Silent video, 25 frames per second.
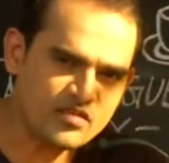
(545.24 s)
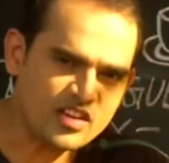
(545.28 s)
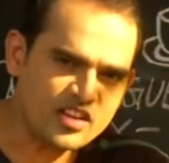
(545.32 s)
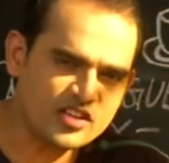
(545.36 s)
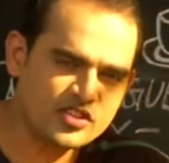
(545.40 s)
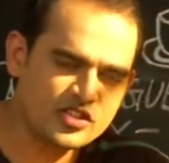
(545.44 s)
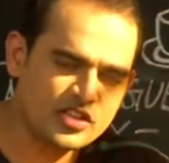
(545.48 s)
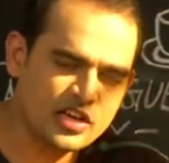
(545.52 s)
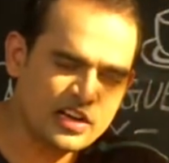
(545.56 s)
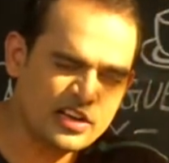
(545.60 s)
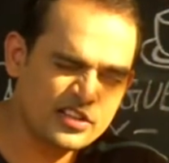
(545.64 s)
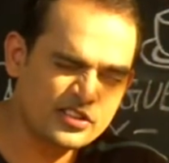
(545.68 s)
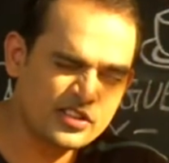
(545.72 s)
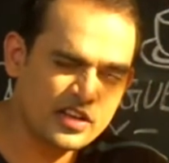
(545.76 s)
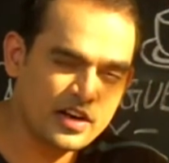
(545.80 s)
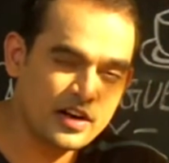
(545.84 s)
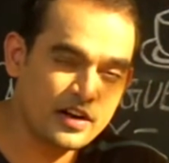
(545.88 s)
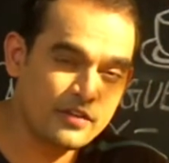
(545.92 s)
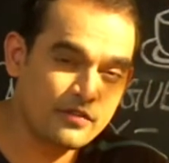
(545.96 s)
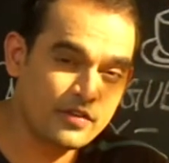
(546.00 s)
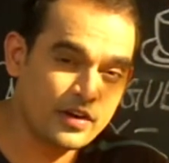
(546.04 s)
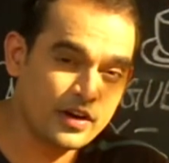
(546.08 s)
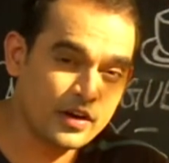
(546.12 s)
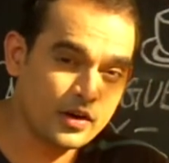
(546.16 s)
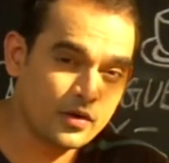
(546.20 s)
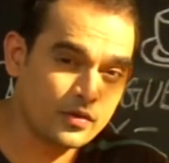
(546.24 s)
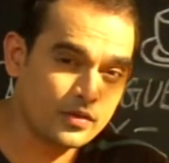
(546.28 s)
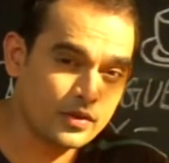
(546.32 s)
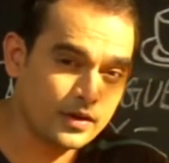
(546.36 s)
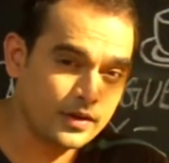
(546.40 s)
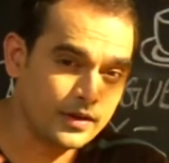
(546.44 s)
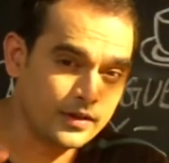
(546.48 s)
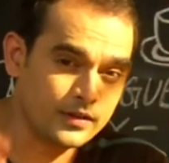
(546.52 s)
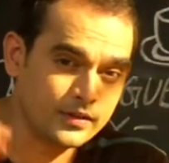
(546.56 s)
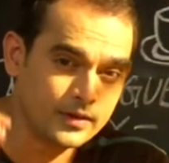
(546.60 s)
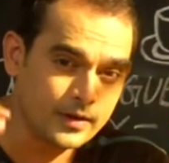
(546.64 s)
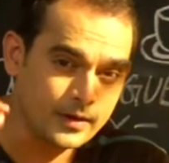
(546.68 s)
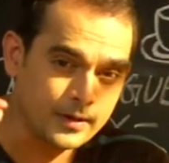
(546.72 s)
చాలా చాలా డిఫరెంట్గా ఉందండి
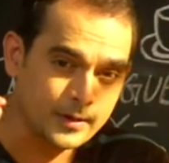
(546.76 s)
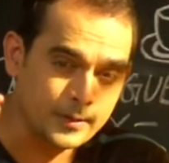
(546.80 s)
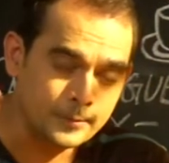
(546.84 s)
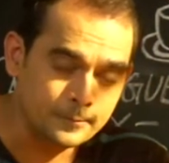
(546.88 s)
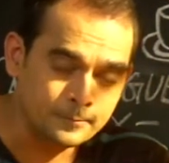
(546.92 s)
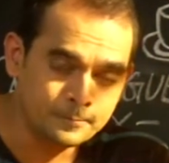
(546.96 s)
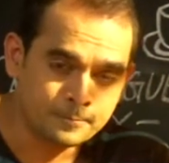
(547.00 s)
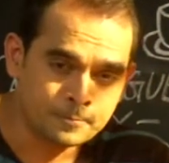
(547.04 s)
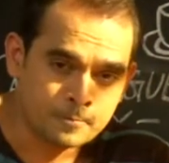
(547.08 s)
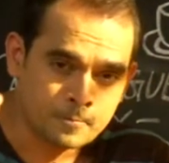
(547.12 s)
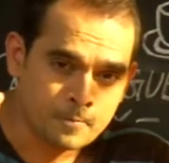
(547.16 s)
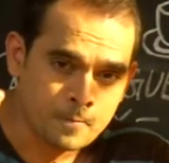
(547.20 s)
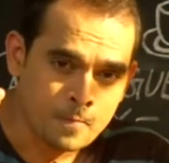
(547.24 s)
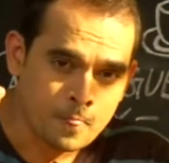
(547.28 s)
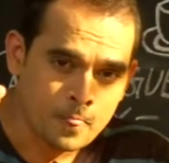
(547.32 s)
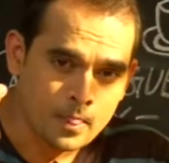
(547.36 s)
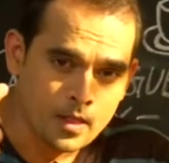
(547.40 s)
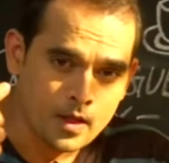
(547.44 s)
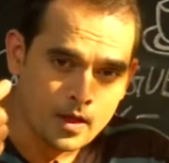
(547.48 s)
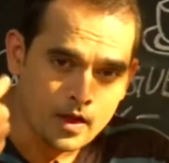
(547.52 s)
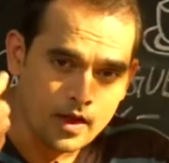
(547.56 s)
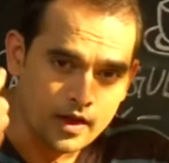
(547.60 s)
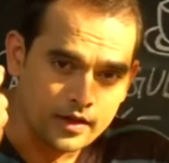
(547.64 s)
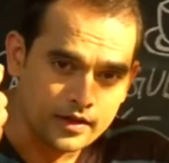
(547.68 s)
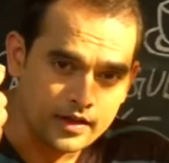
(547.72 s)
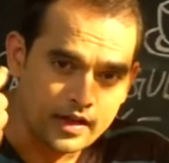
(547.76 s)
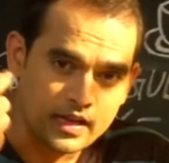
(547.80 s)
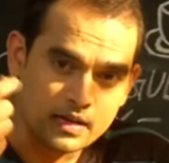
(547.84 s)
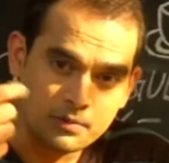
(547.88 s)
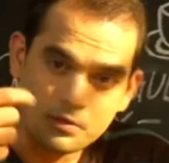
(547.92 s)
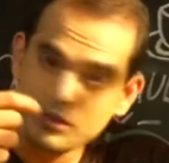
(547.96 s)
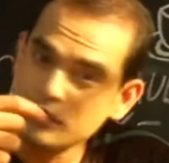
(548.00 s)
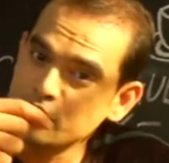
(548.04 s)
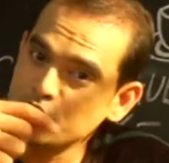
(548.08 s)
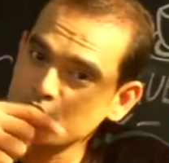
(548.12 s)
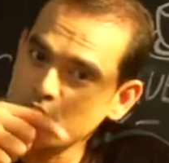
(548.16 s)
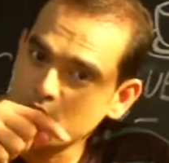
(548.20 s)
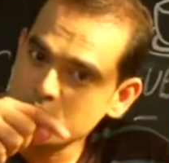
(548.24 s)
ఎందుకంటే ఆ క్యారమెల్
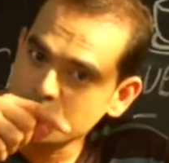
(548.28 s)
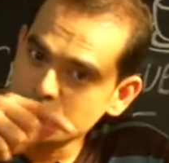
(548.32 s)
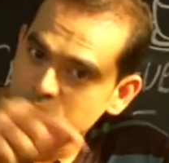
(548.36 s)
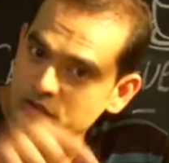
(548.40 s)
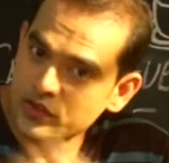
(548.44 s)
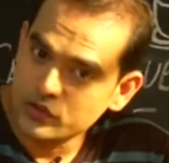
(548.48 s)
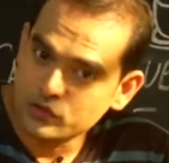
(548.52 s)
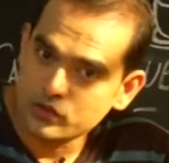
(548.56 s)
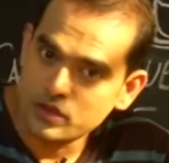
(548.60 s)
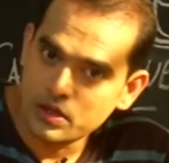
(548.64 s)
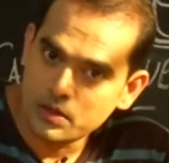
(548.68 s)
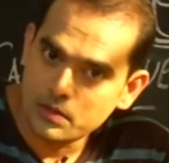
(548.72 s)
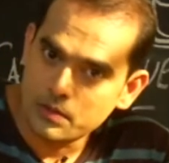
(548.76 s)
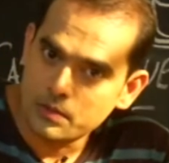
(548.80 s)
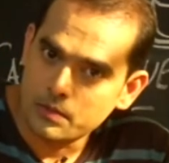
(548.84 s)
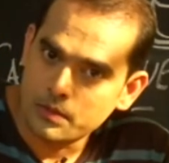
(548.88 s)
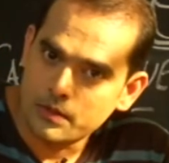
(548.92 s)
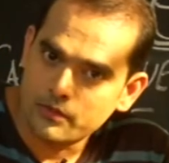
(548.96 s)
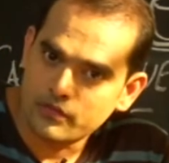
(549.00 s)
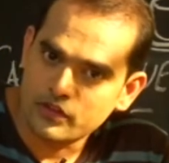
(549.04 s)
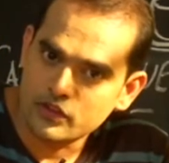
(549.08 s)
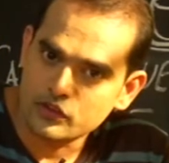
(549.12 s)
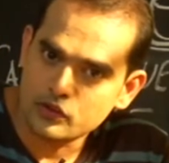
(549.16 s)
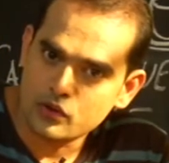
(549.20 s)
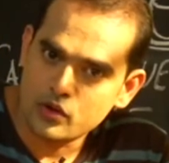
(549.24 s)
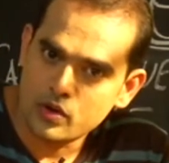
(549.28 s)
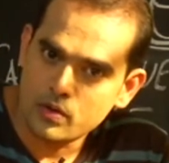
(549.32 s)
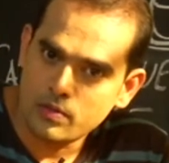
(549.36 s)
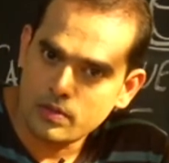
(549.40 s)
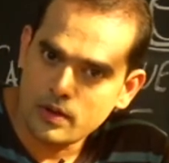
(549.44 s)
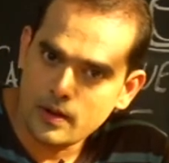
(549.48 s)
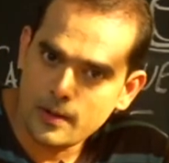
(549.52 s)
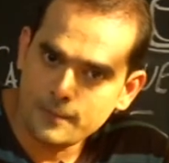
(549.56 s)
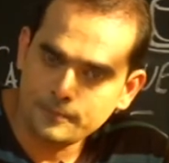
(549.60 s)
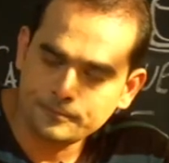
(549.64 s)
సాస్ వేసుకున్నాం కదా మనం ఫస్ట్ లోపల